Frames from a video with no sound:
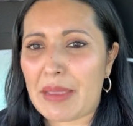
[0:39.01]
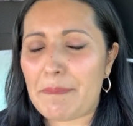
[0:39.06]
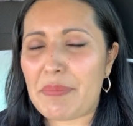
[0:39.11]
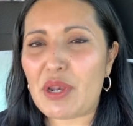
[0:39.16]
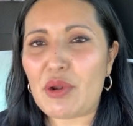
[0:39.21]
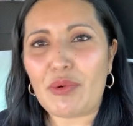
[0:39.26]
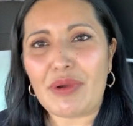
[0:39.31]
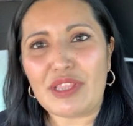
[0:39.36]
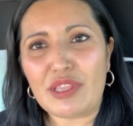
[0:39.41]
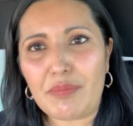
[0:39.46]

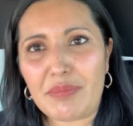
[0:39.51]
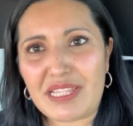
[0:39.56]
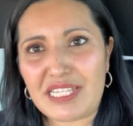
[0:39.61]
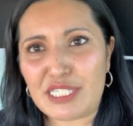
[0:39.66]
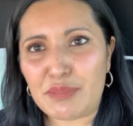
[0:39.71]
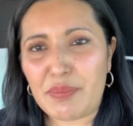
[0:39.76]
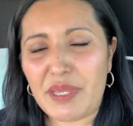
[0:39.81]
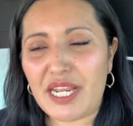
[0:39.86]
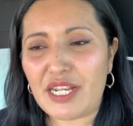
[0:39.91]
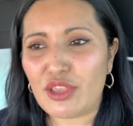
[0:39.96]
pero cuando me
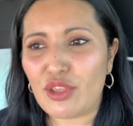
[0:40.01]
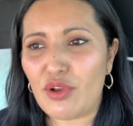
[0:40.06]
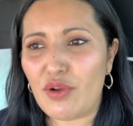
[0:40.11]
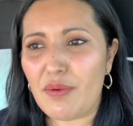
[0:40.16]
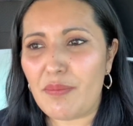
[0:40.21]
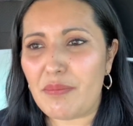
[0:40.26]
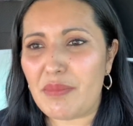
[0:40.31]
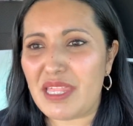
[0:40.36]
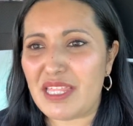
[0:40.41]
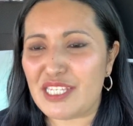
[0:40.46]

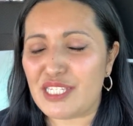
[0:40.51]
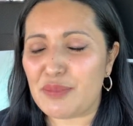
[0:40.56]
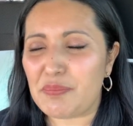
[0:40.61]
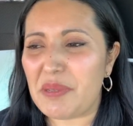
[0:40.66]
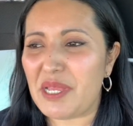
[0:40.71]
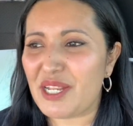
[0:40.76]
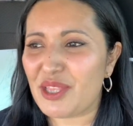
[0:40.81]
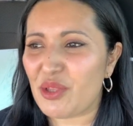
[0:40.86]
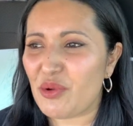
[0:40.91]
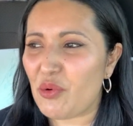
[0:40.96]
despierto, me
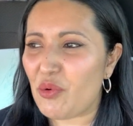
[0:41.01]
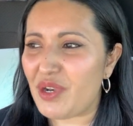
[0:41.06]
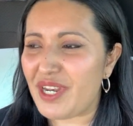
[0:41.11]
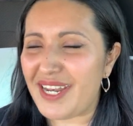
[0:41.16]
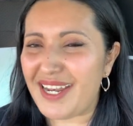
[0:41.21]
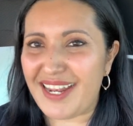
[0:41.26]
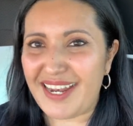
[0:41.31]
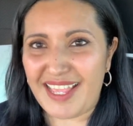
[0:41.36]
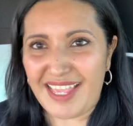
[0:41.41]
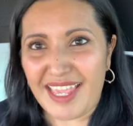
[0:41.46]
despierto con
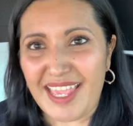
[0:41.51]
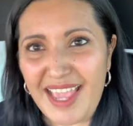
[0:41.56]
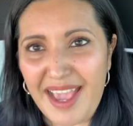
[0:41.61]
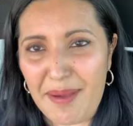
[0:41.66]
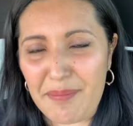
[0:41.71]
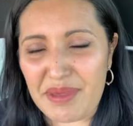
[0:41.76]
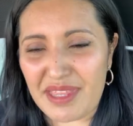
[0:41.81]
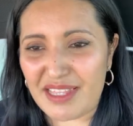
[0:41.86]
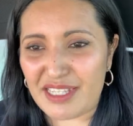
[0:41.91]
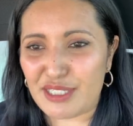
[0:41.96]

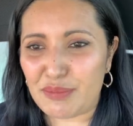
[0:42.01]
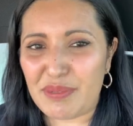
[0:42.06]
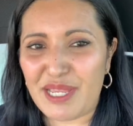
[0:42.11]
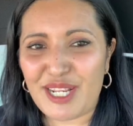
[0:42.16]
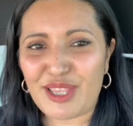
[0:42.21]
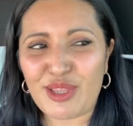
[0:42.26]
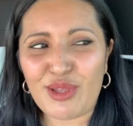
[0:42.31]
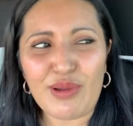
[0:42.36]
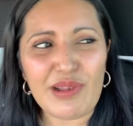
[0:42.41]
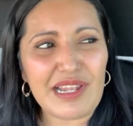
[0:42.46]
energía, me
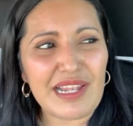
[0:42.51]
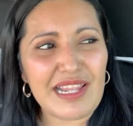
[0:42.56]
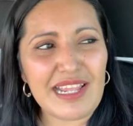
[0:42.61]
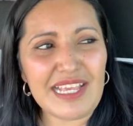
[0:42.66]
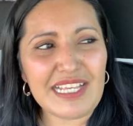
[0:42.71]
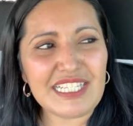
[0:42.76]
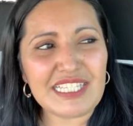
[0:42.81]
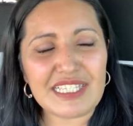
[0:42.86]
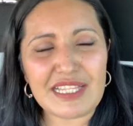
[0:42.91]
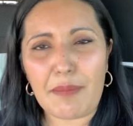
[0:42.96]
despierto
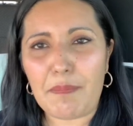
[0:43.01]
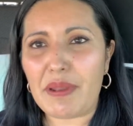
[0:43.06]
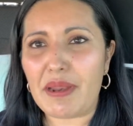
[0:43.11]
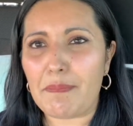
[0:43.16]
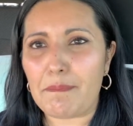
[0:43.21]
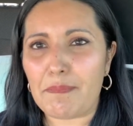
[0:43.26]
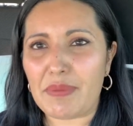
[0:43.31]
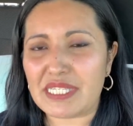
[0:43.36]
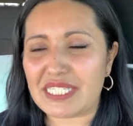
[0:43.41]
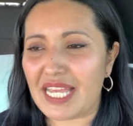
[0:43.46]
lista para
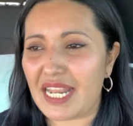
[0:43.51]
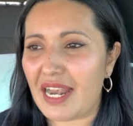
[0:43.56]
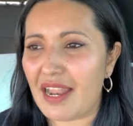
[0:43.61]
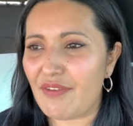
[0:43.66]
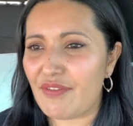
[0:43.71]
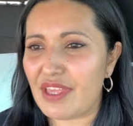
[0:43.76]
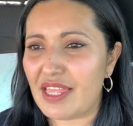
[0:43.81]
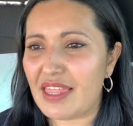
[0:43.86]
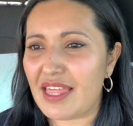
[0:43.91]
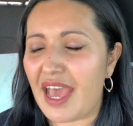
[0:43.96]
empezar
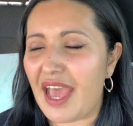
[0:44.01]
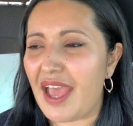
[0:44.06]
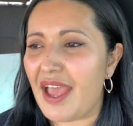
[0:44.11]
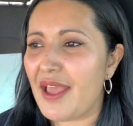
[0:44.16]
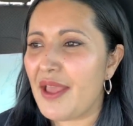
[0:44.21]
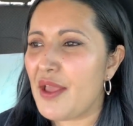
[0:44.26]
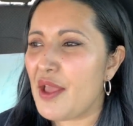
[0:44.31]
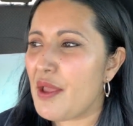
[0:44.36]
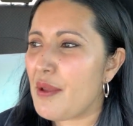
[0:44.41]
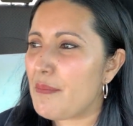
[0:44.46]
la vida
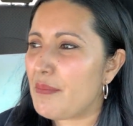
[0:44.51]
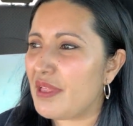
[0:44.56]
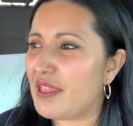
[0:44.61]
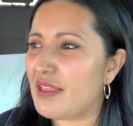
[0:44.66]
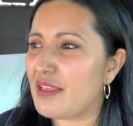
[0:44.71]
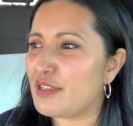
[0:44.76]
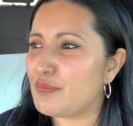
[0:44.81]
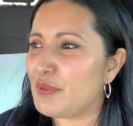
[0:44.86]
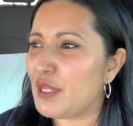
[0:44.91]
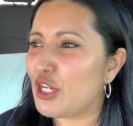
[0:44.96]
me
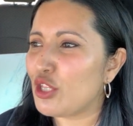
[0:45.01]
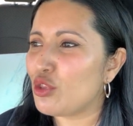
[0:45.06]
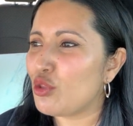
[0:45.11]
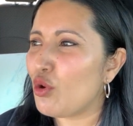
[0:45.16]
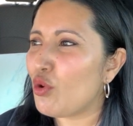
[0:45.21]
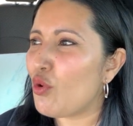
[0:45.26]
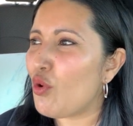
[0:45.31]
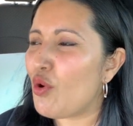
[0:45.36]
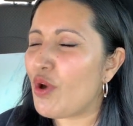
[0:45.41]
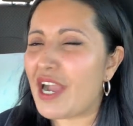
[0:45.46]

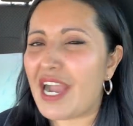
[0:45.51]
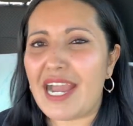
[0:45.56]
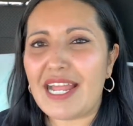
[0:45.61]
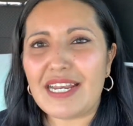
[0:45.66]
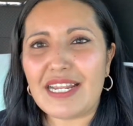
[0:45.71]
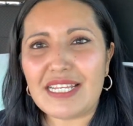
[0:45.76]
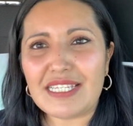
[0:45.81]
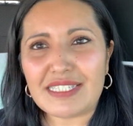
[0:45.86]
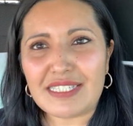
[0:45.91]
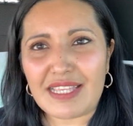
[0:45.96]
despierto con
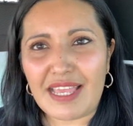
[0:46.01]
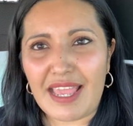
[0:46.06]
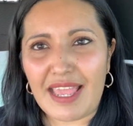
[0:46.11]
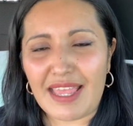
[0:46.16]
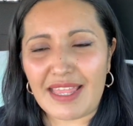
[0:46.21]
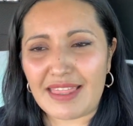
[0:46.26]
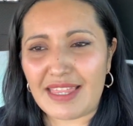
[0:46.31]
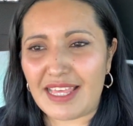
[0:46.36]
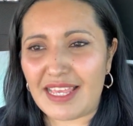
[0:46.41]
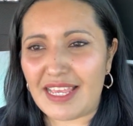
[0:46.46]
ganas
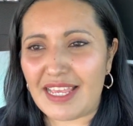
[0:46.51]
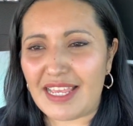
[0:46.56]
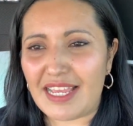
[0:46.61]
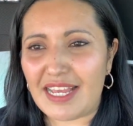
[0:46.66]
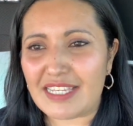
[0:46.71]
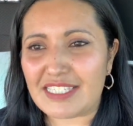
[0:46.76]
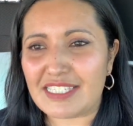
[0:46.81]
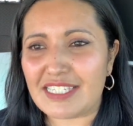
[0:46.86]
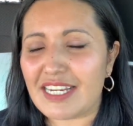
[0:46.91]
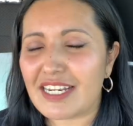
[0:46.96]
de,
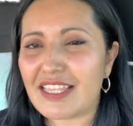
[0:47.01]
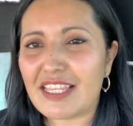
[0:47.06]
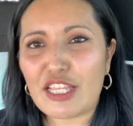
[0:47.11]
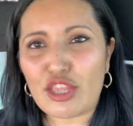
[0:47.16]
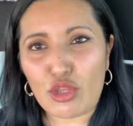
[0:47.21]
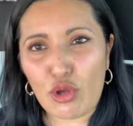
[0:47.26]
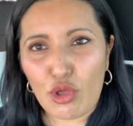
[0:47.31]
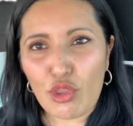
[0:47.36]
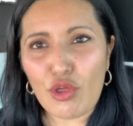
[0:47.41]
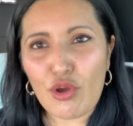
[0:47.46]
hacer de
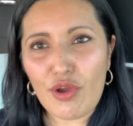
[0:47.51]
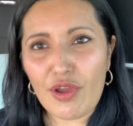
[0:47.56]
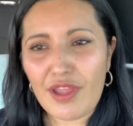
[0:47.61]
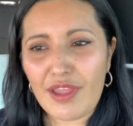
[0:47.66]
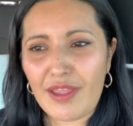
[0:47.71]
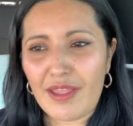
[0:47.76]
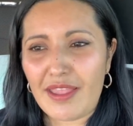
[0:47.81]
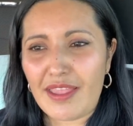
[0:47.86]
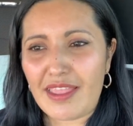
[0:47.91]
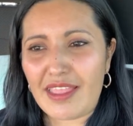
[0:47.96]
todo
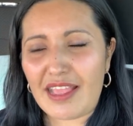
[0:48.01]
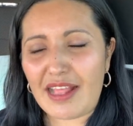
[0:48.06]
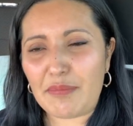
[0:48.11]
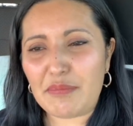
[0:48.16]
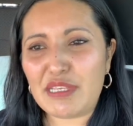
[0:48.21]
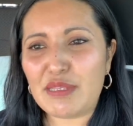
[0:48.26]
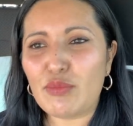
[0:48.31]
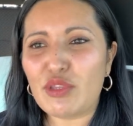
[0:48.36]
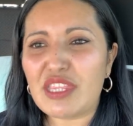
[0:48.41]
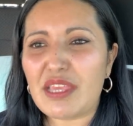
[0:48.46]
y al
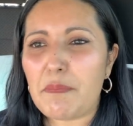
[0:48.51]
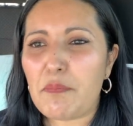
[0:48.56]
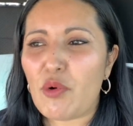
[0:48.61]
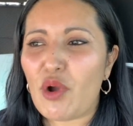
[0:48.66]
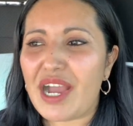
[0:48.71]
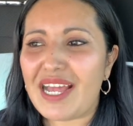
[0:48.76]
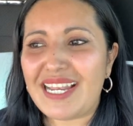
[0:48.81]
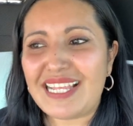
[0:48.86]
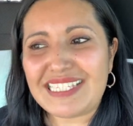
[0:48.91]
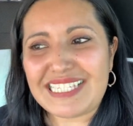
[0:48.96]
mismo tiempo
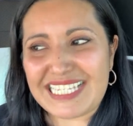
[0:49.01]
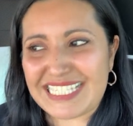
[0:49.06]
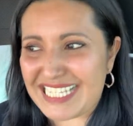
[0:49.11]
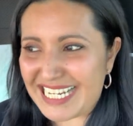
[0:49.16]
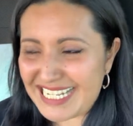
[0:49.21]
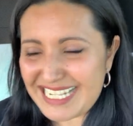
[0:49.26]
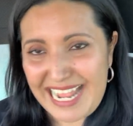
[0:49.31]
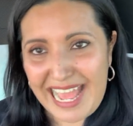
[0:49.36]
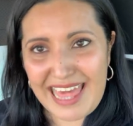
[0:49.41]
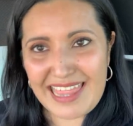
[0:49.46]
ganas de
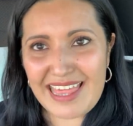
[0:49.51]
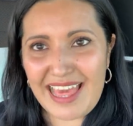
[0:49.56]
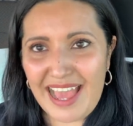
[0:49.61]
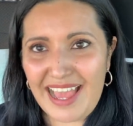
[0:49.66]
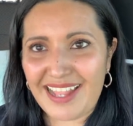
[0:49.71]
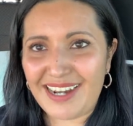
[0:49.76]
hacer nada,